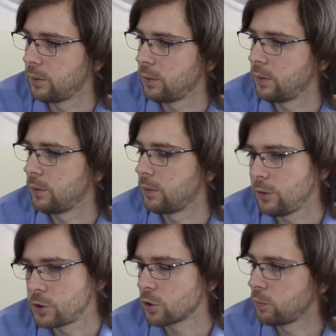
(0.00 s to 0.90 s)

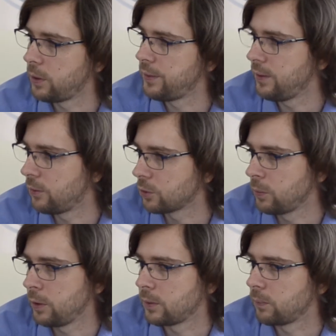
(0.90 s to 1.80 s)
1000 э, рублей и 10
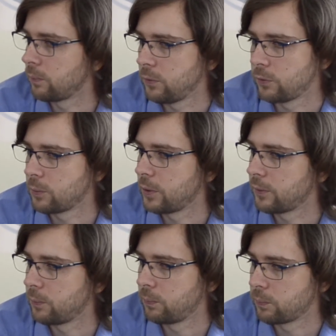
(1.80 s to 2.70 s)
рублей – это
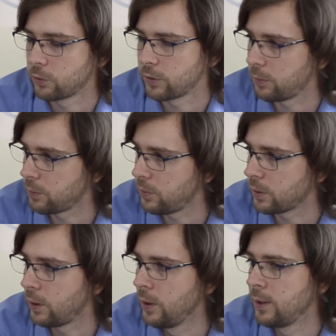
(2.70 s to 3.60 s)
информация просто для
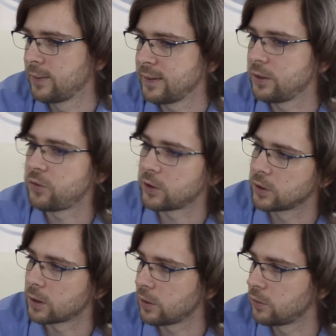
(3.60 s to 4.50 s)
примера. Цены
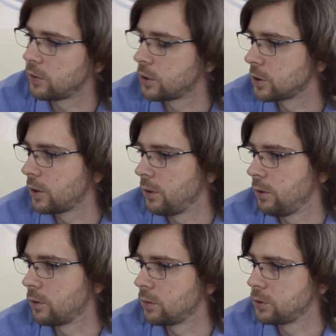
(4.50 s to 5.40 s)
всегда разные даже на
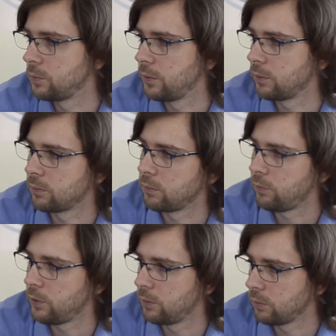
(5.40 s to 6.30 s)
один и тот же
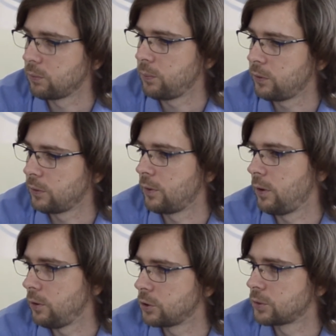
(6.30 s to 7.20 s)
ну, бизнес
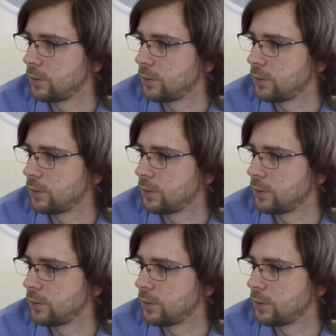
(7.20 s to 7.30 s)
или нишу.